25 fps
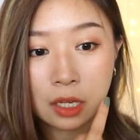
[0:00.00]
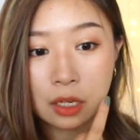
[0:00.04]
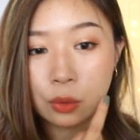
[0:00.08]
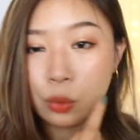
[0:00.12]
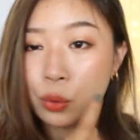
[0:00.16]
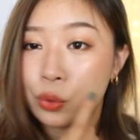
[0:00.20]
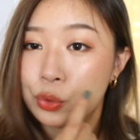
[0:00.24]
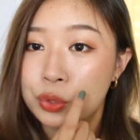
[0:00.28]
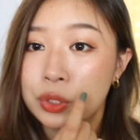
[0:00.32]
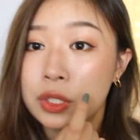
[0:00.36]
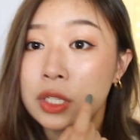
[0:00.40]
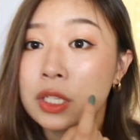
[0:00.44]

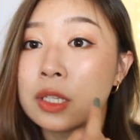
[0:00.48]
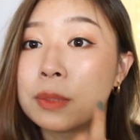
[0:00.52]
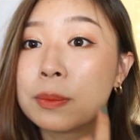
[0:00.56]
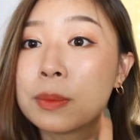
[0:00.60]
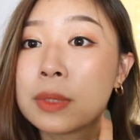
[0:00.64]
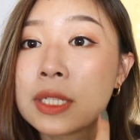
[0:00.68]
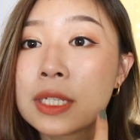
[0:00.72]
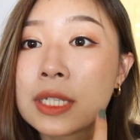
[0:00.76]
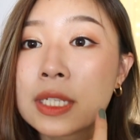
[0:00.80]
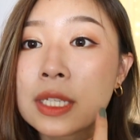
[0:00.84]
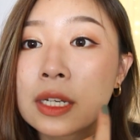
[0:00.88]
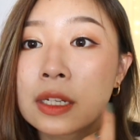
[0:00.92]
我觉得你
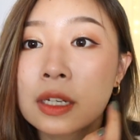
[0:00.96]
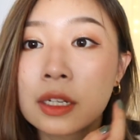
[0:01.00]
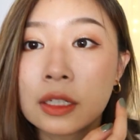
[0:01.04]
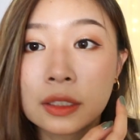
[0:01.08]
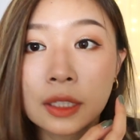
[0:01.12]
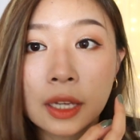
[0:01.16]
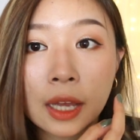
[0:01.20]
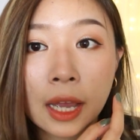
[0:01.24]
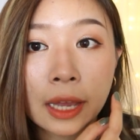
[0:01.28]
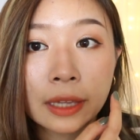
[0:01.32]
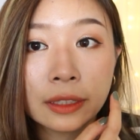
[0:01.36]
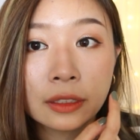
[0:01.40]
们现在可
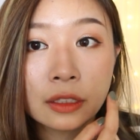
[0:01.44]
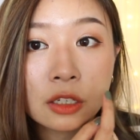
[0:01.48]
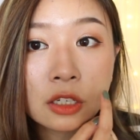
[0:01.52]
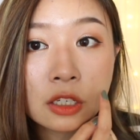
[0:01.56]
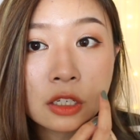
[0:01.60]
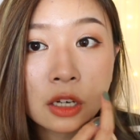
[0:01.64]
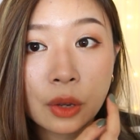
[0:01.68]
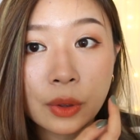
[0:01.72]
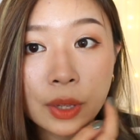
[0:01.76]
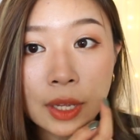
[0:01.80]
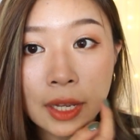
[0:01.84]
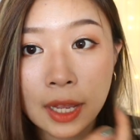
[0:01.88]
能还能
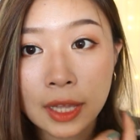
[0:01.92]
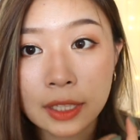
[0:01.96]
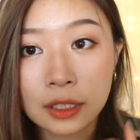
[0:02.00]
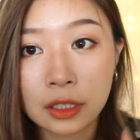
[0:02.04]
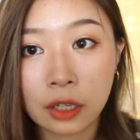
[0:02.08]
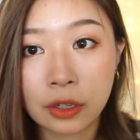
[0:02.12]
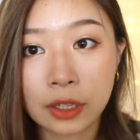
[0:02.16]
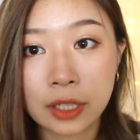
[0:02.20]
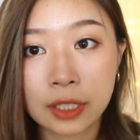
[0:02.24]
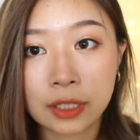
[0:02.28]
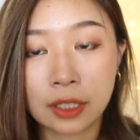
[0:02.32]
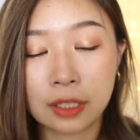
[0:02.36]
稍微看
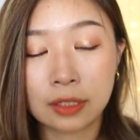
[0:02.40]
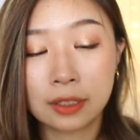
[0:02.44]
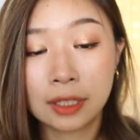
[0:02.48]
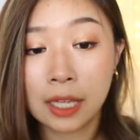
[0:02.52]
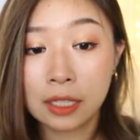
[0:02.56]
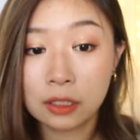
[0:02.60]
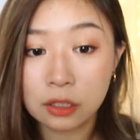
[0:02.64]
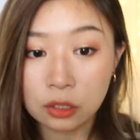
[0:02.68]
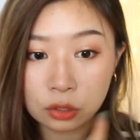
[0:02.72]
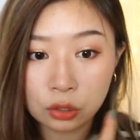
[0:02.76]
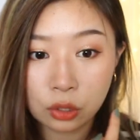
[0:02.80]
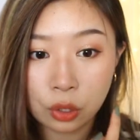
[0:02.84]
到一点
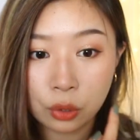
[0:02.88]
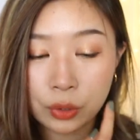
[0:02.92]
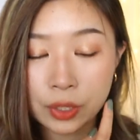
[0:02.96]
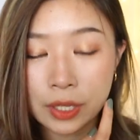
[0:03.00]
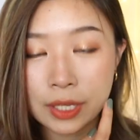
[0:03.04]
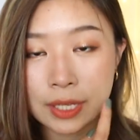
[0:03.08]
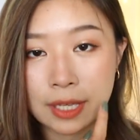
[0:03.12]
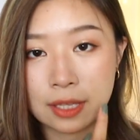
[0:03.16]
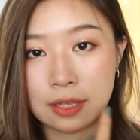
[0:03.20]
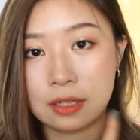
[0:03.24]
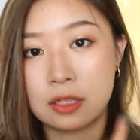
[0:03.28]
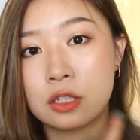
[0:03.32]
它的痘
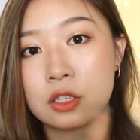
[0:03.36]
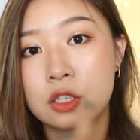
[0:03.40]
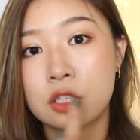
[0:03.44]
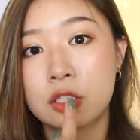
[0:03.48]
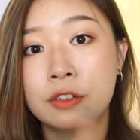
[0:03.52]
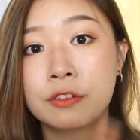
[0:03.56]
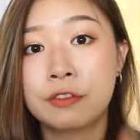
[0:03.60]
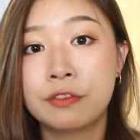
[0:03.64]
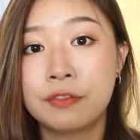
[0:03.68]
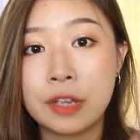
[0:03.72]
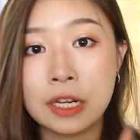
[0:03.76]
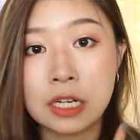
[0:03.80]
印颜色，真
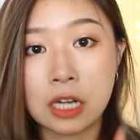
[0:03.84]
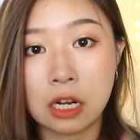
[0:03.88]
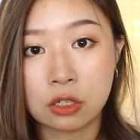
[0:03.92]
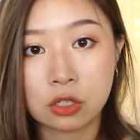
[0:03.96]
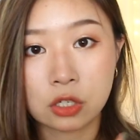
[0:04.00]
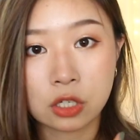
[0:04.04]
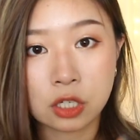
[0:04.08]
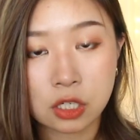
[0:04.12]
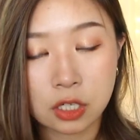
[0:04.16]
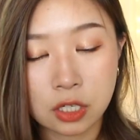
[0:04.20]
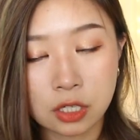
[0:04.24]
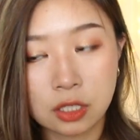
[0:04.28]
的非
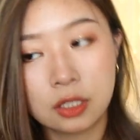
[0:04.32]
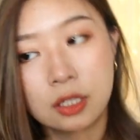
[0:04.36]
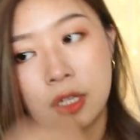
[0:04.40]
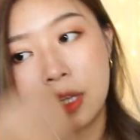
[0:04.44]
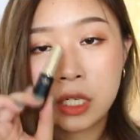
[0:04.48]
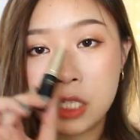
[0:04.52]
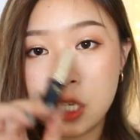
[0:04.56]
常深。